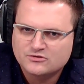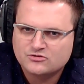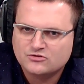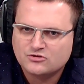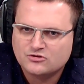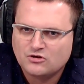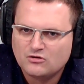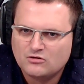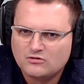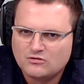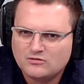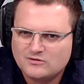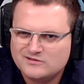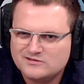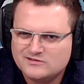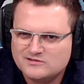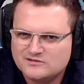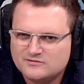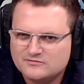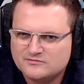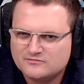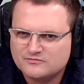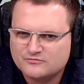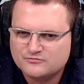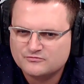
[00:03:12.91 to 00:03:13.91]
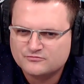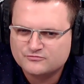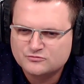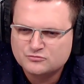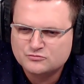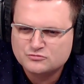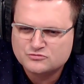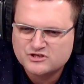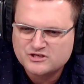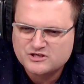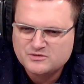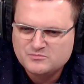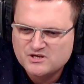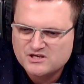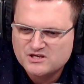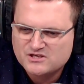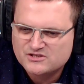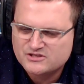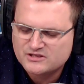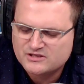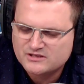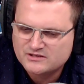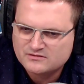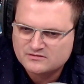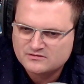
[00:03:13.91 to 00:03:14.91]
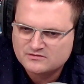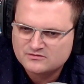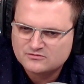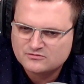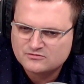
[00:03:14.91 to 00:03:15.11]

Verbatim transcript: to w dużej mierze